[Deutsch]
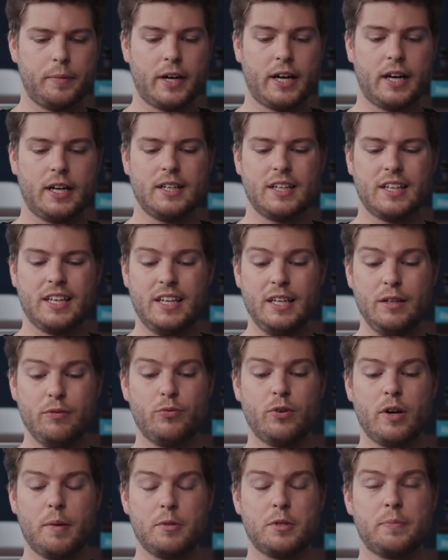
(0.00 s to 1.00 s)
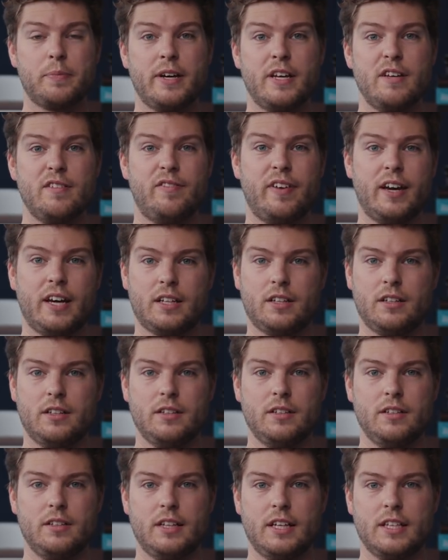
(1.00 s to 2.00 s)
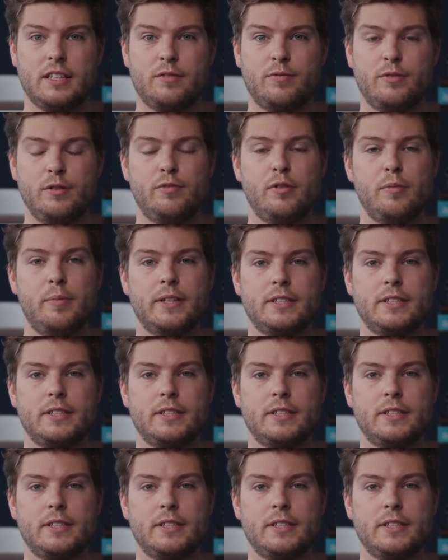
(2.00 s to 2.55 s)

Man kann Keyframes bei Effekten jetzt viel, viel